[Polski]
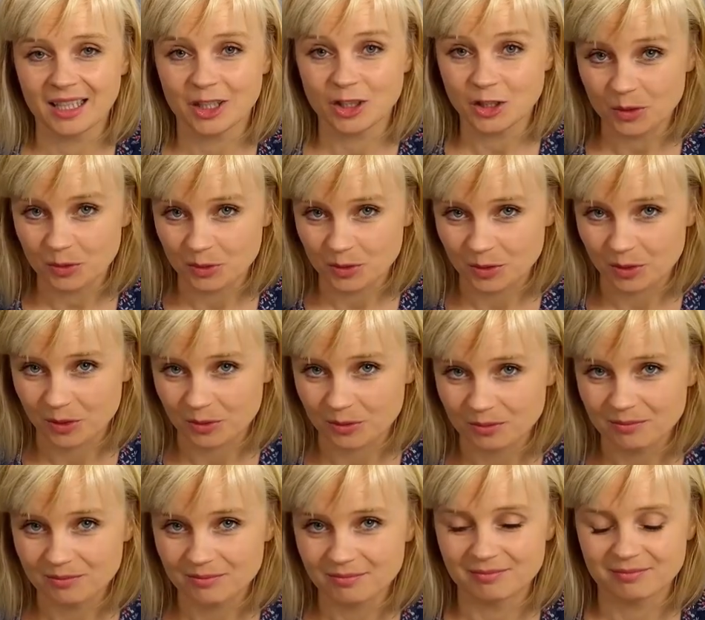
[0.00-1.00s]

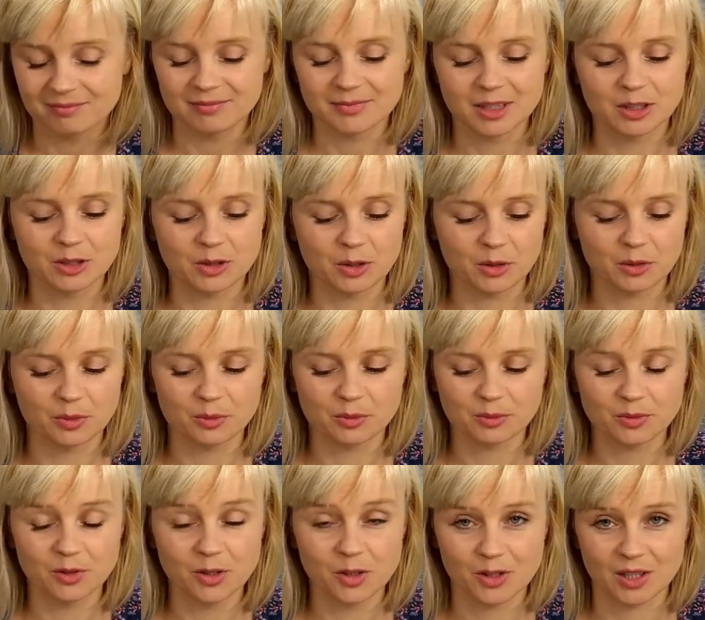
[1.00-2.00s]
Książką,
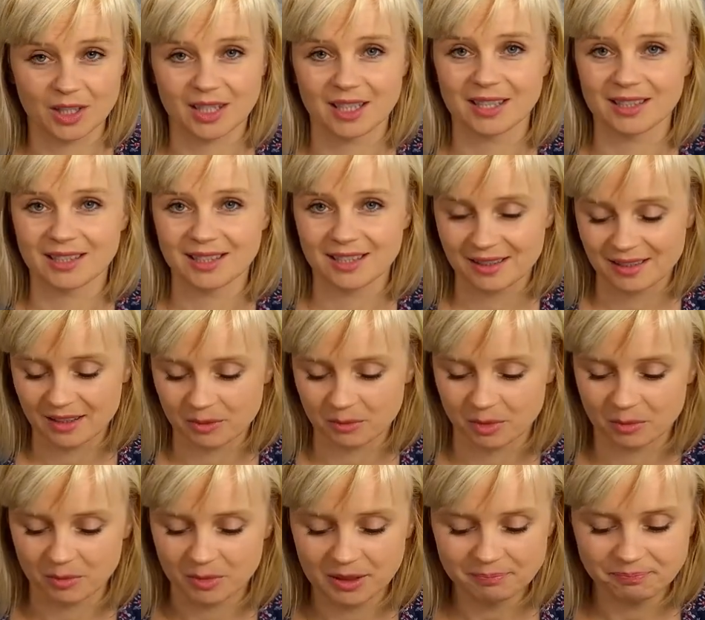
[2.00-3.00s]
którą dzisiaj się
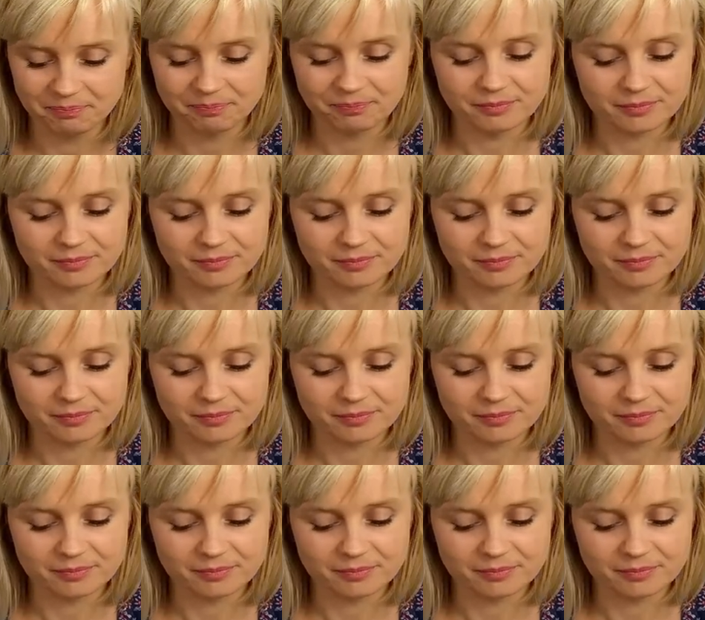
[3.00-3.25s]
zajmiemy,